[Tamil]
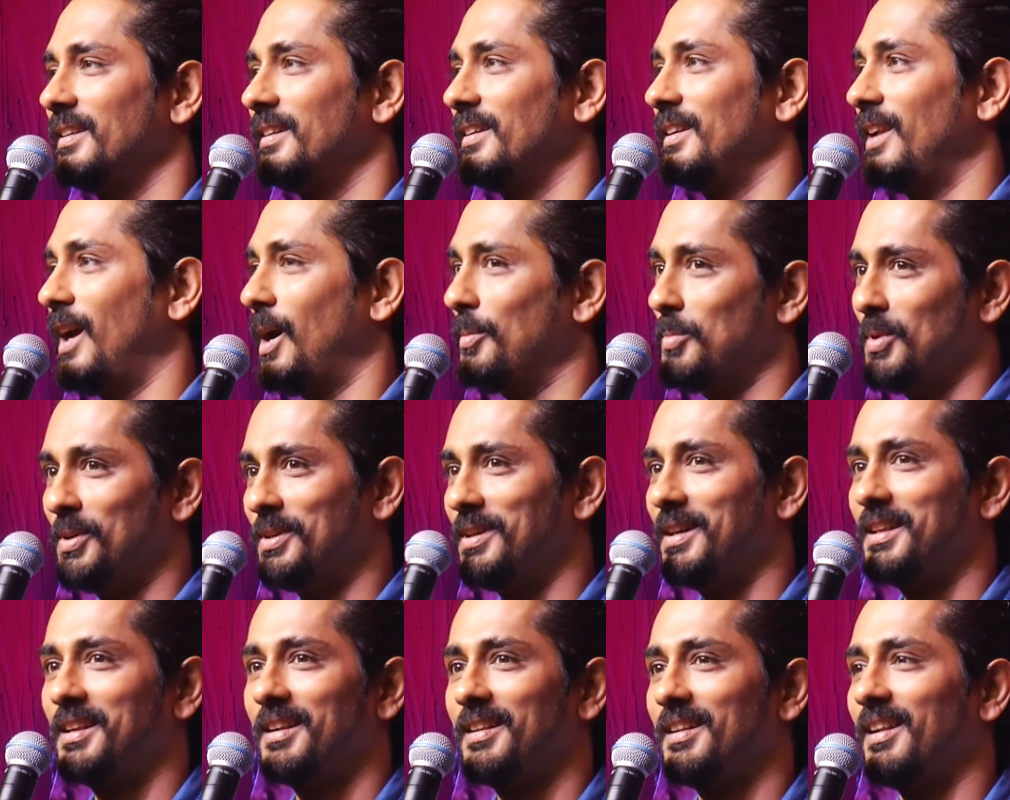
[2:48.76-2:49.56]
ஞாபகம்
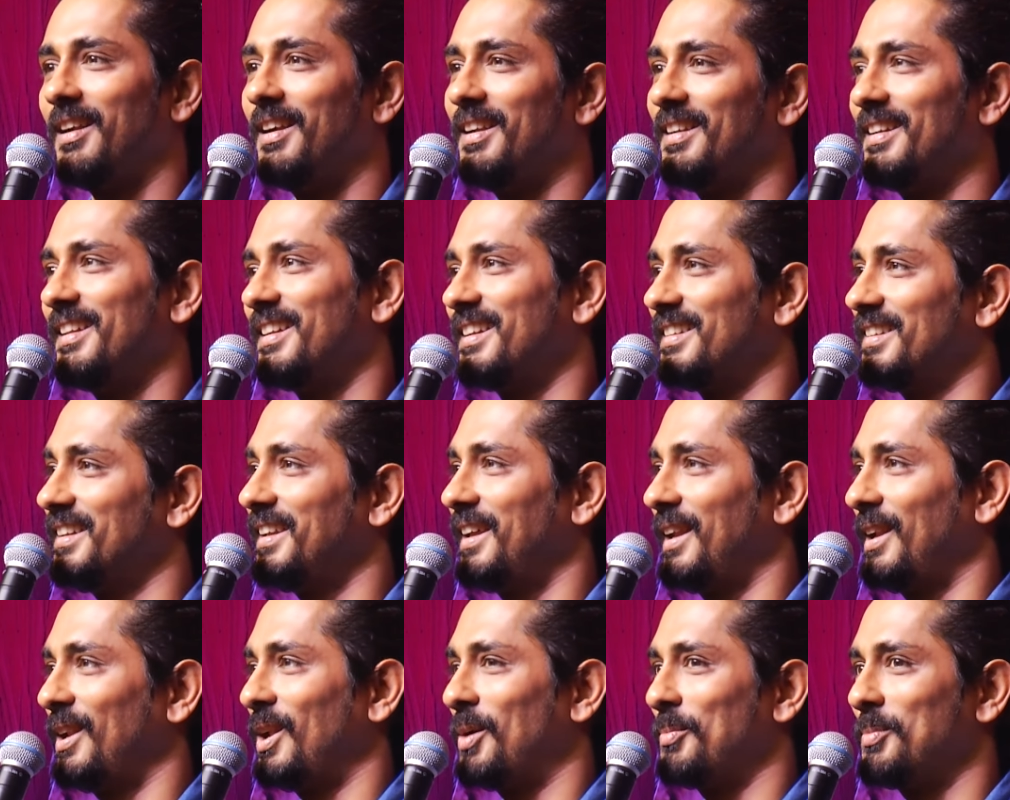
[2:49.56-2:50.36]
இருக்கிற நாள்லேருந்து
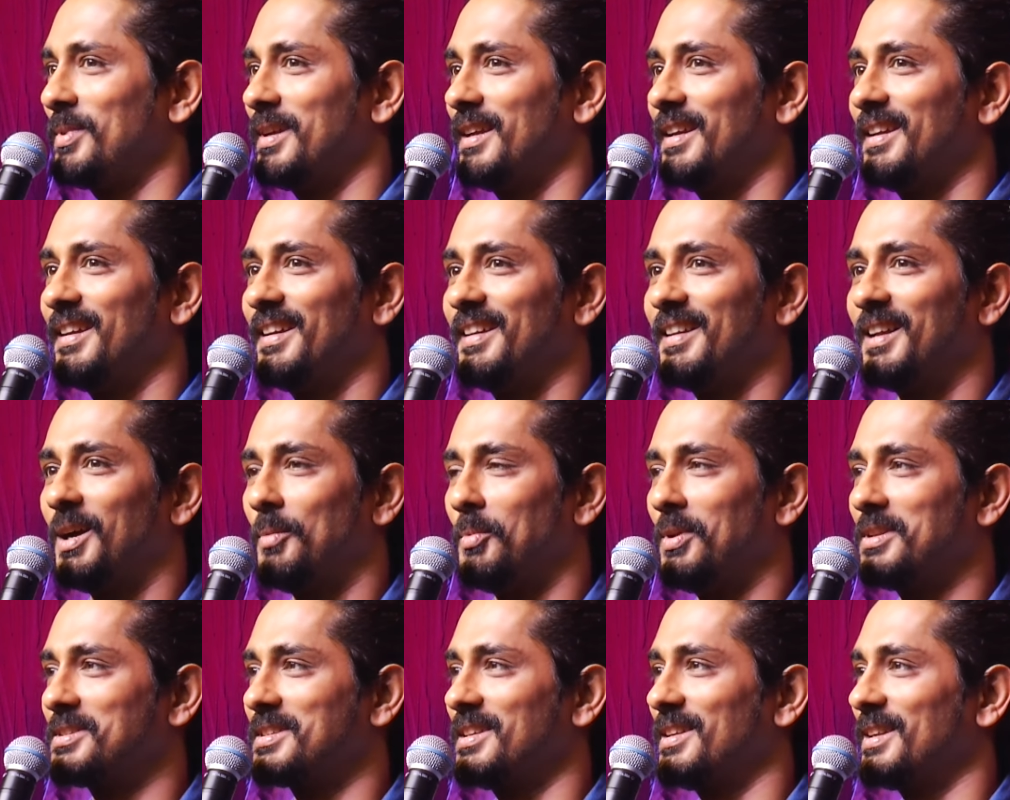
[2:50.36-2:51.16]
எல்லாமே
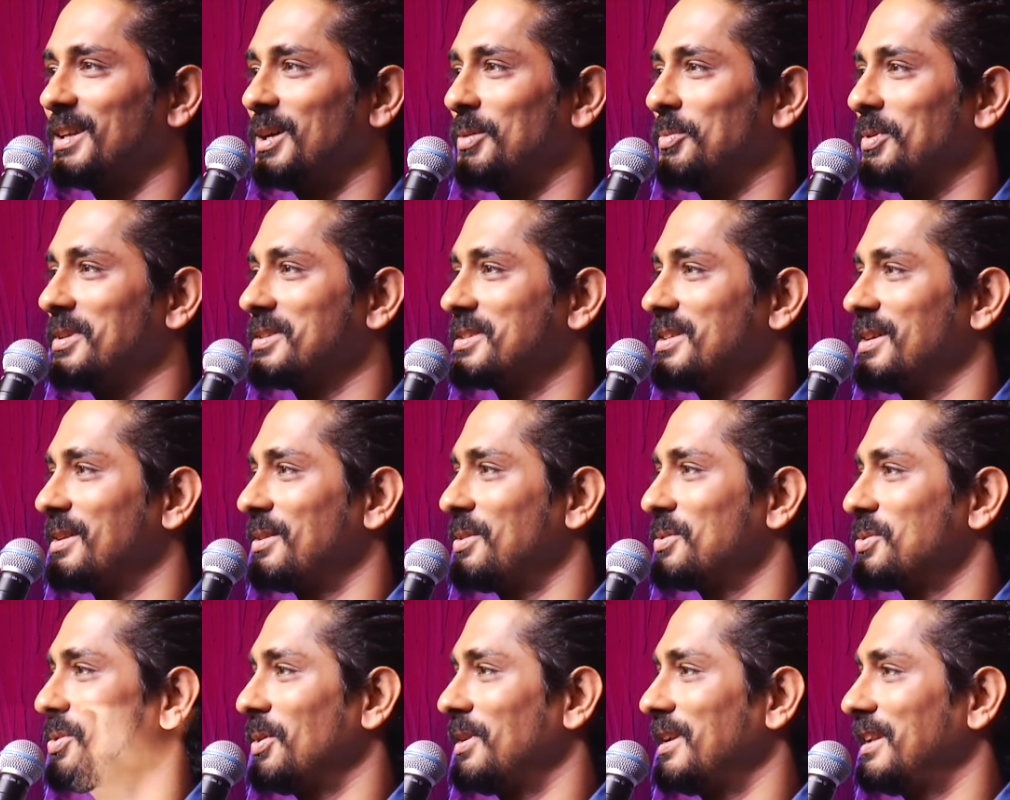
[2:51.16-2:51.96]
கமல் சார் கமல்
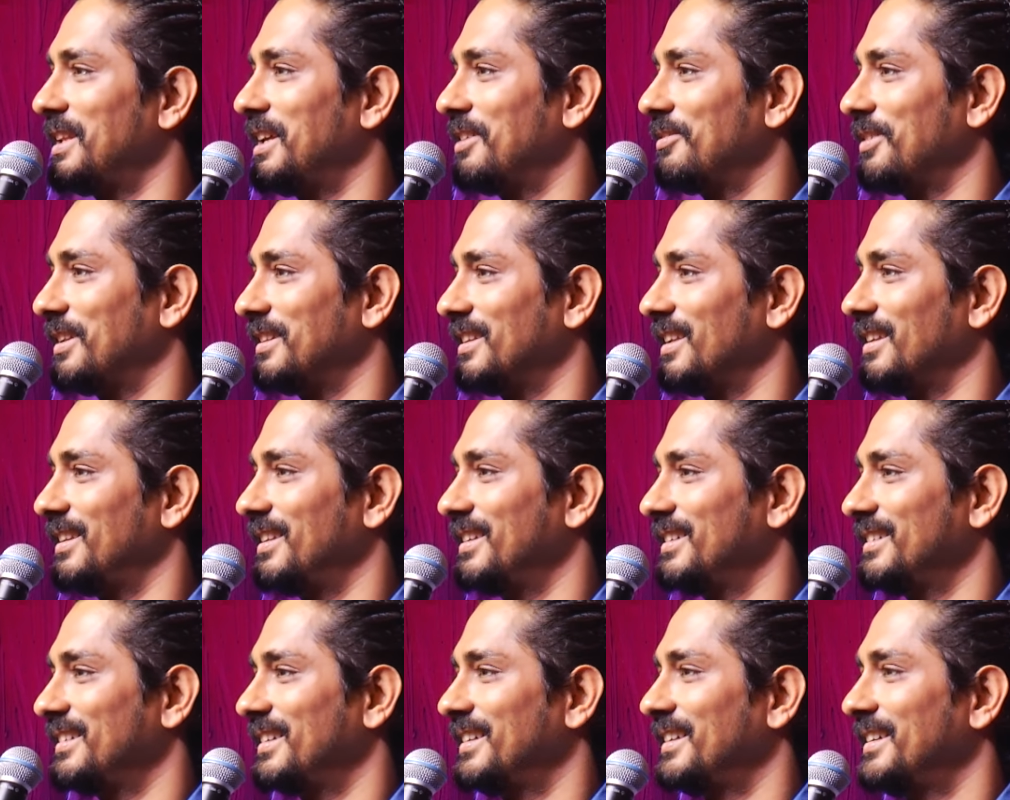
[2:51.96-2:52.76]
சார்னு சொல்லி தான்
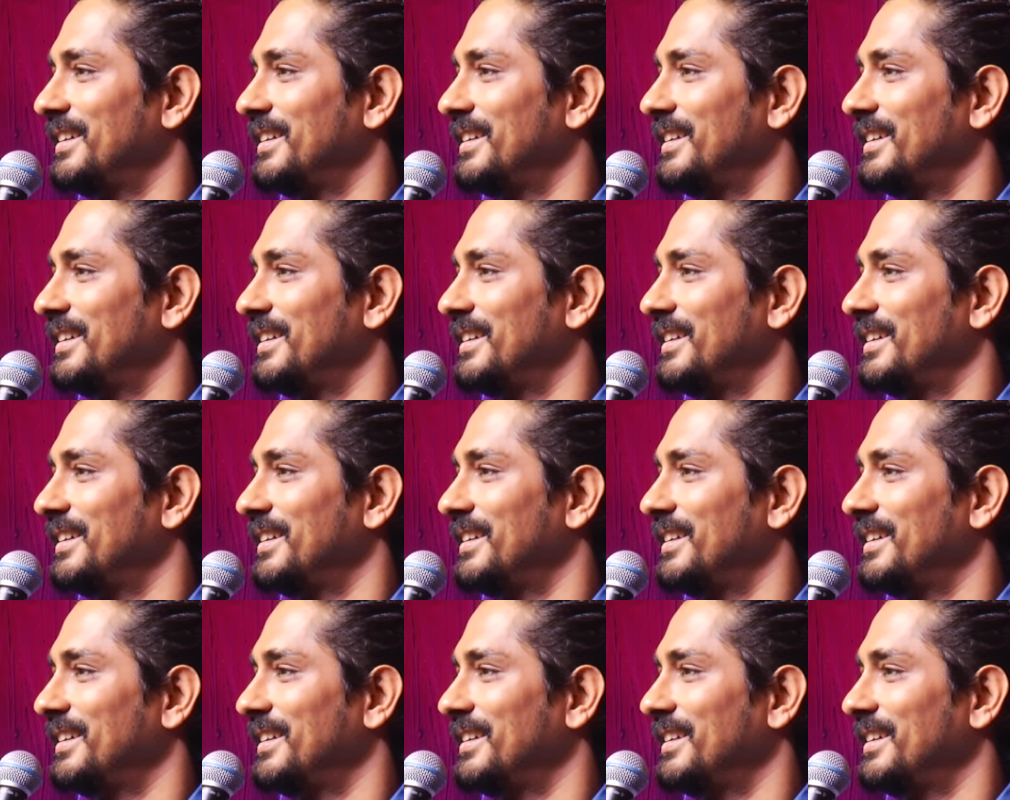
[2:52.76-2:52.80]
வந்தது